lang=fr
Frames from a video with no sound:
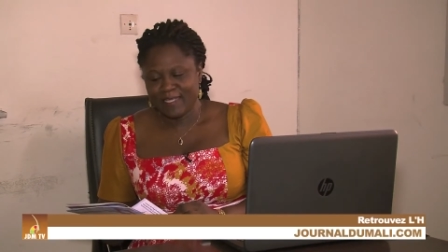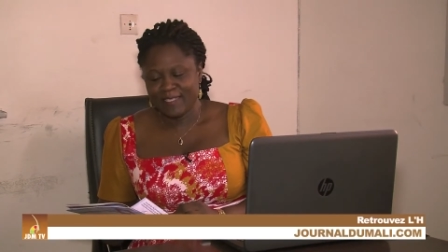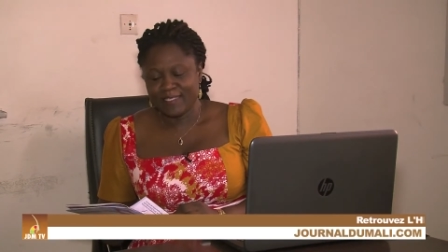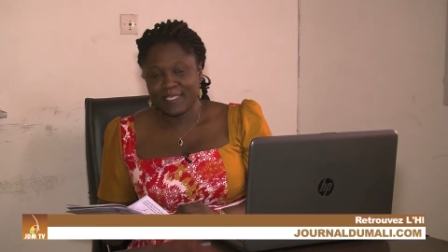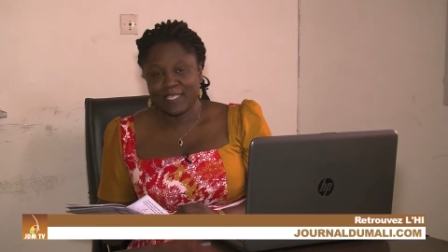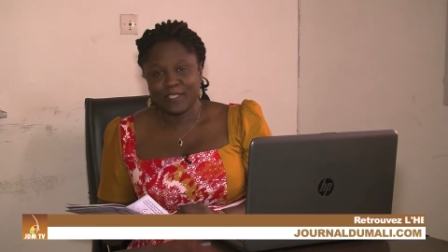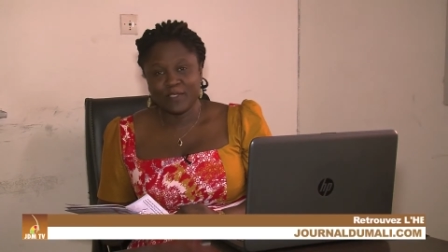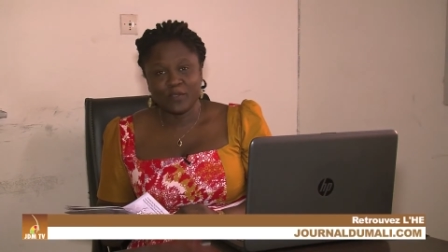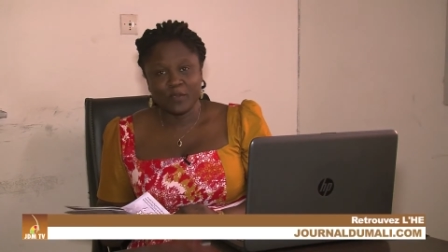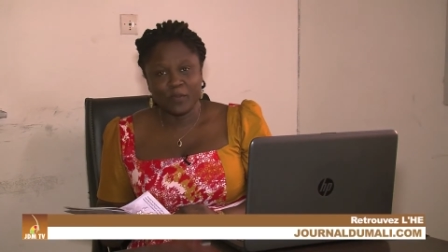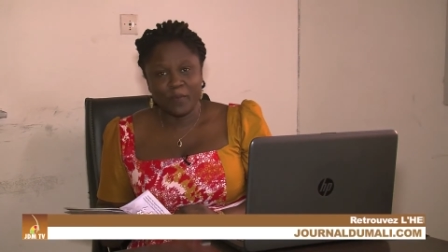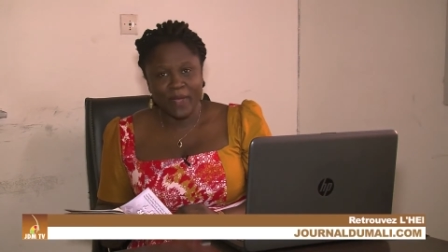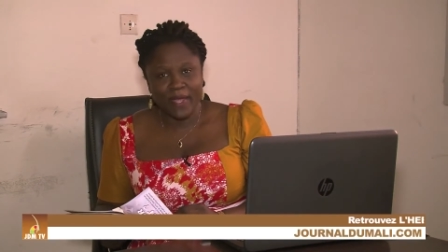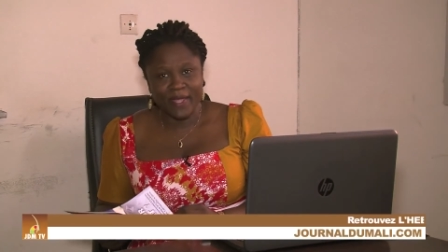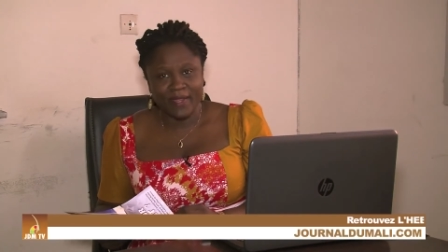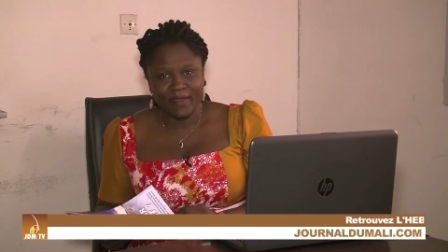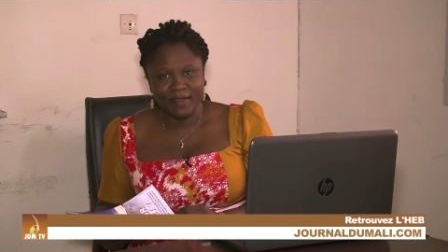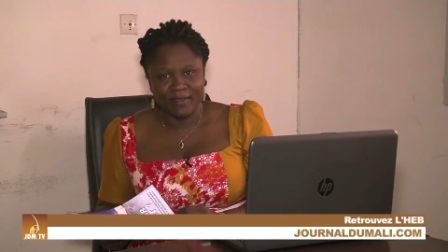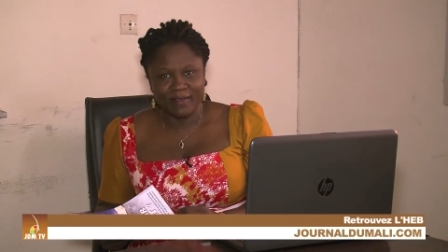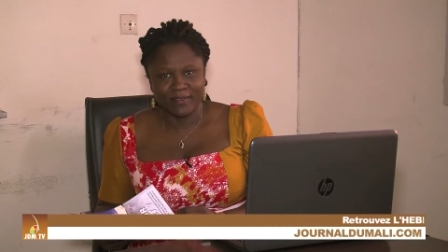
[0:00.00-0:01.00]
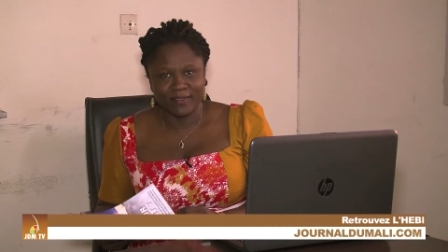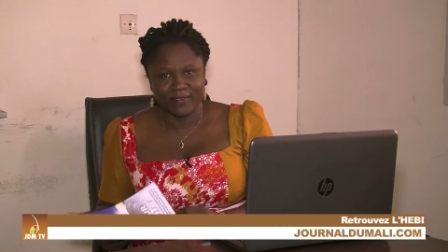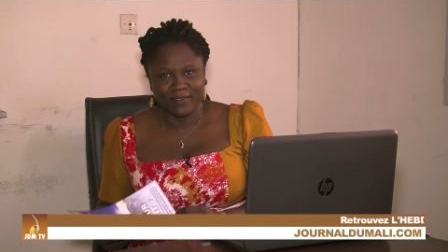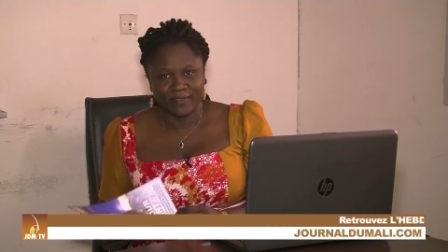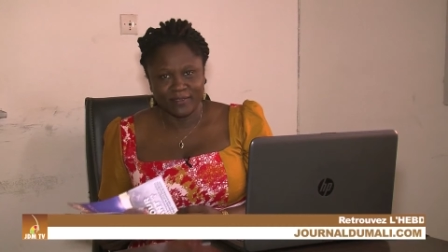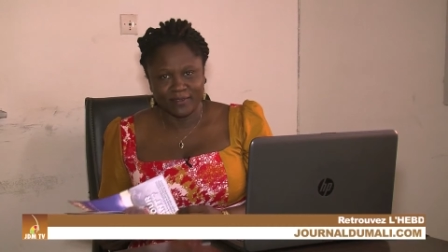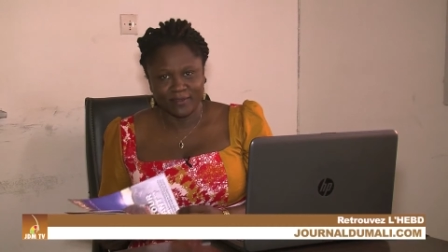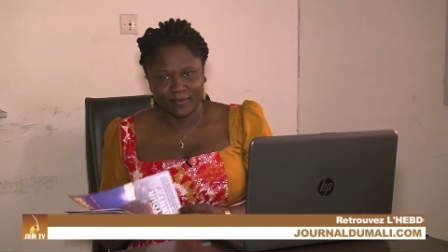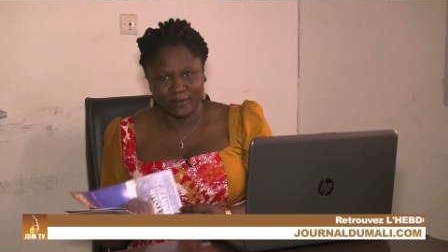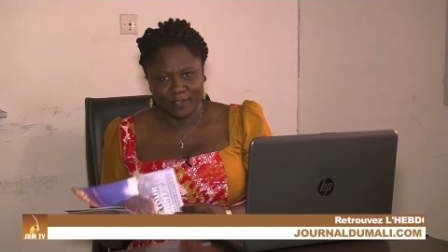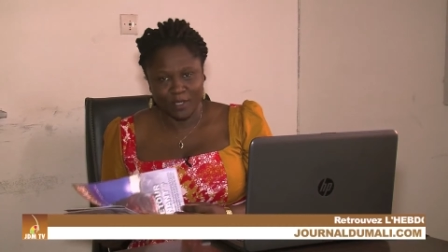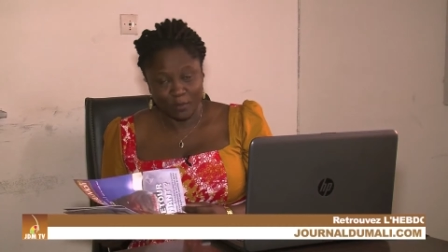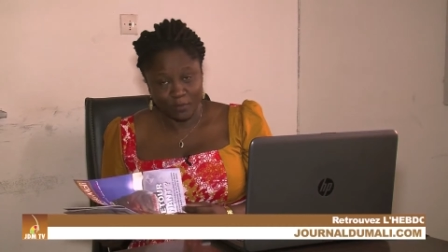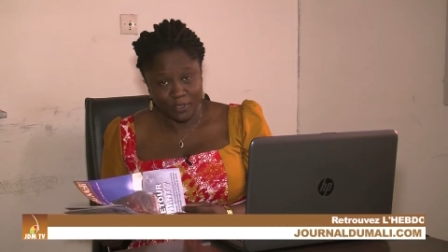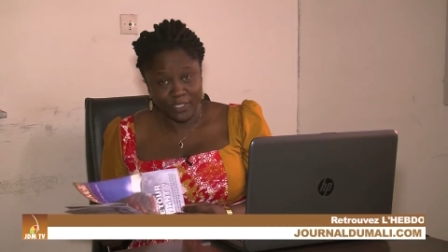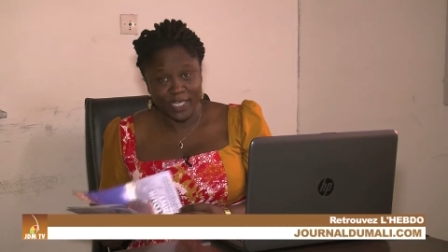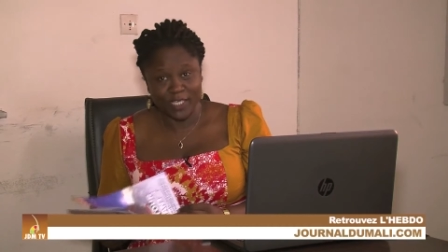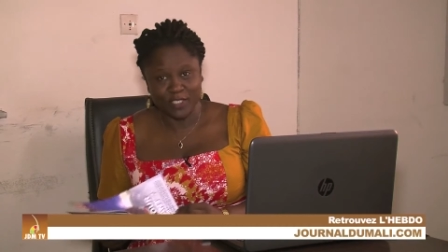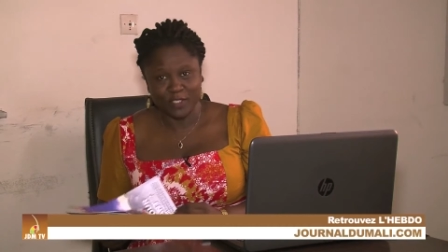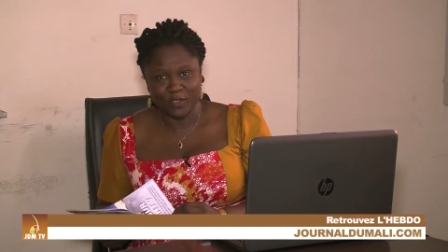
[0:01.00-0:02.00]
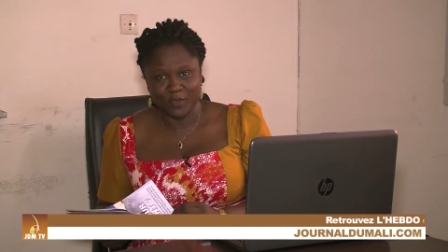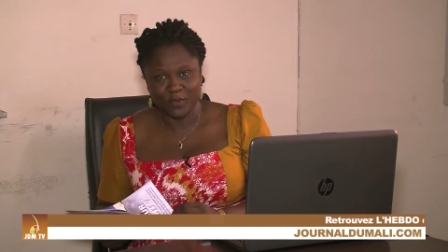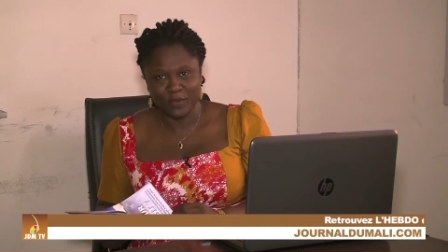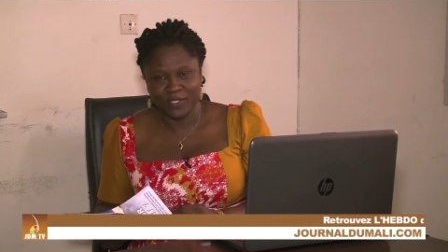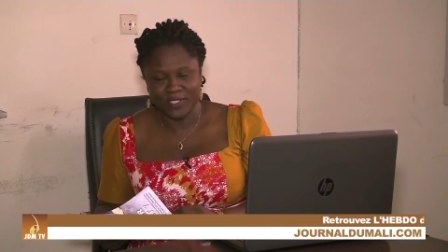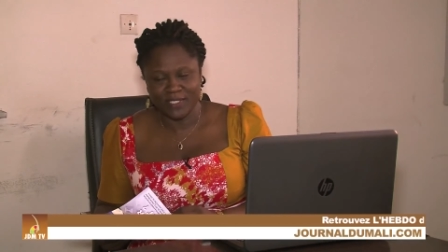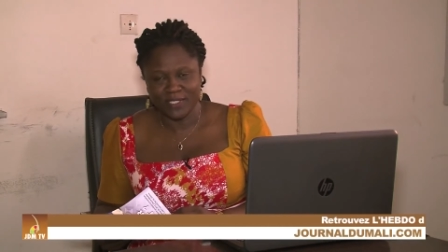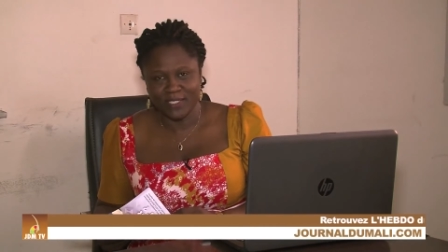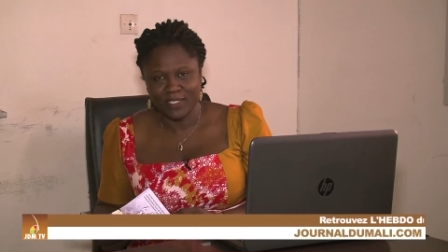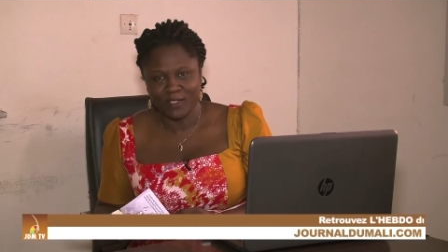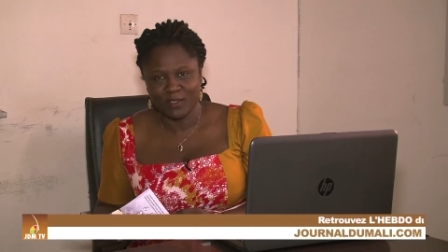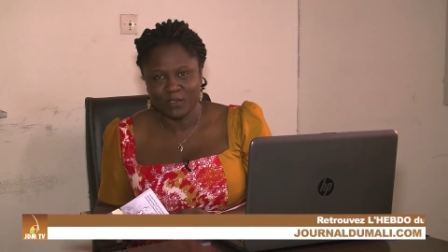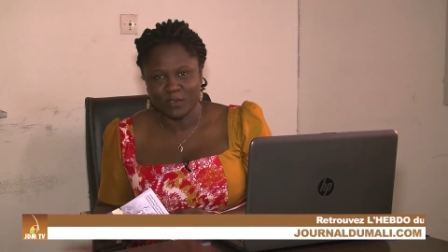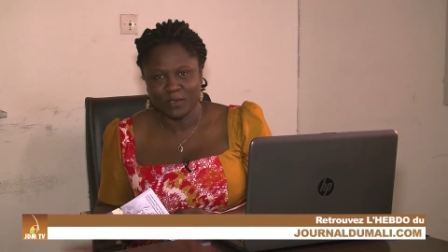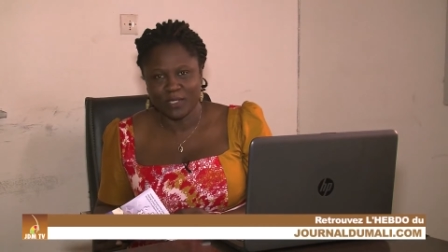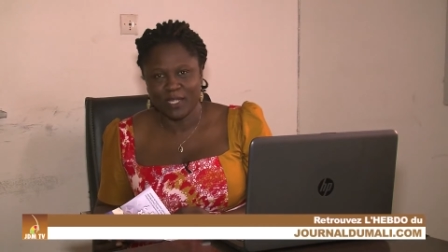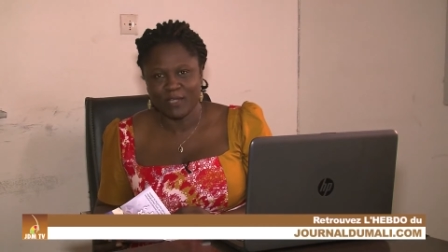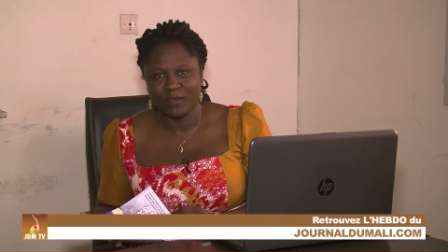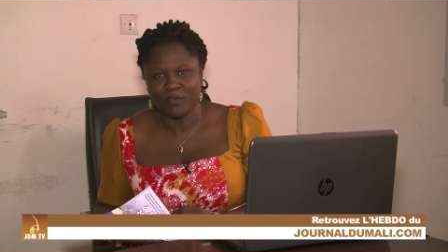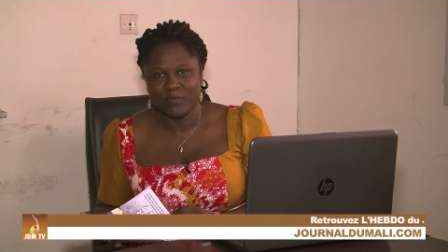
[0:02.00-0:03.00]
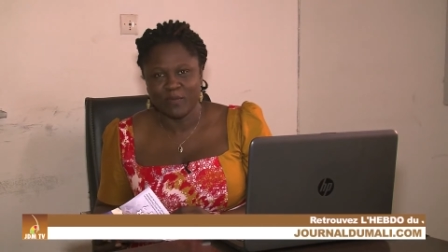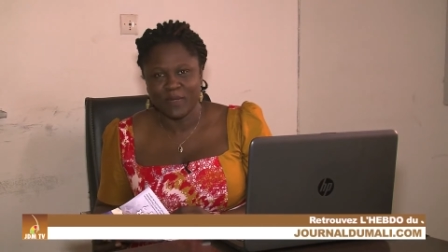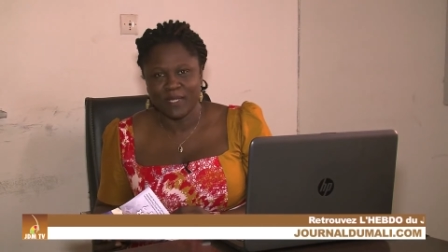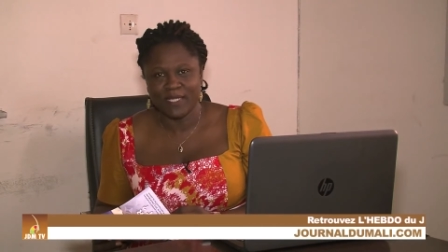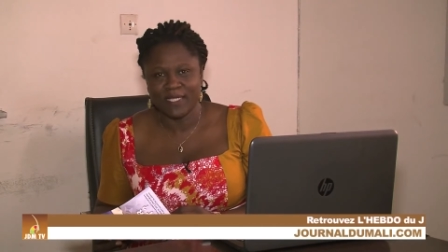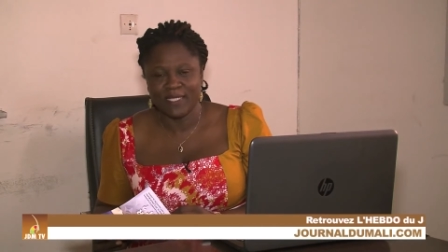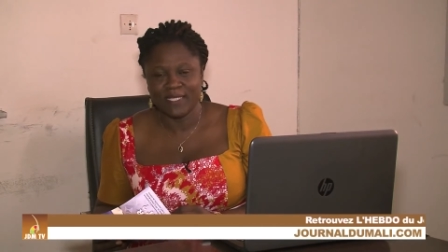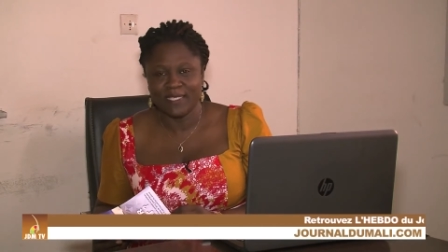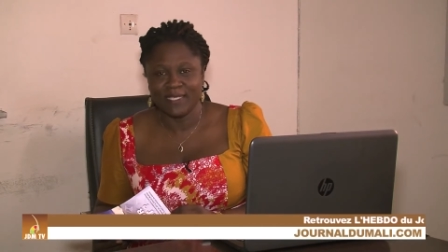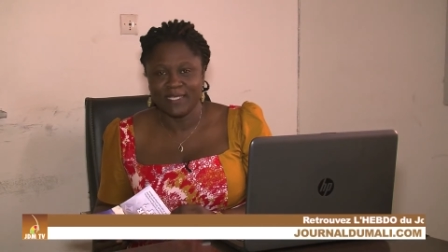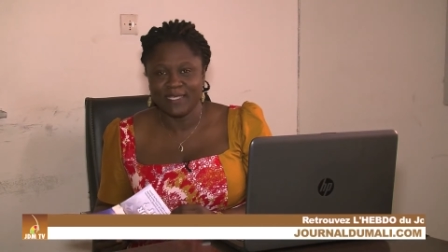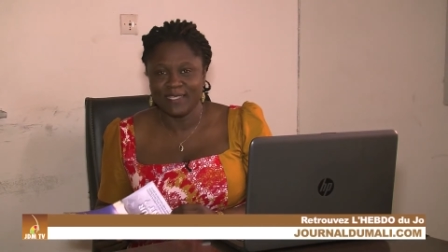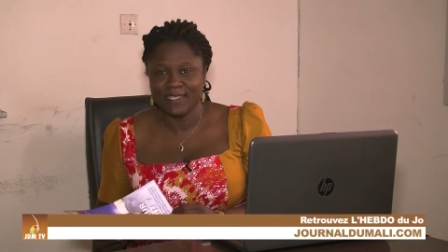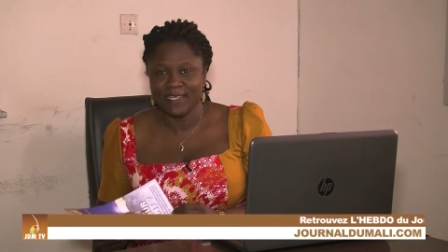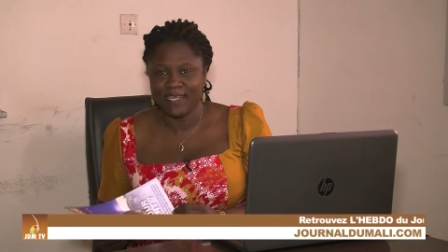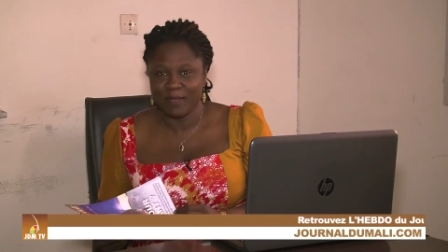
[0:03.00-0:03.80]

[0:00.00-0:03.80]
Cette semaine, comme chaque jeudi, le journal du Mali,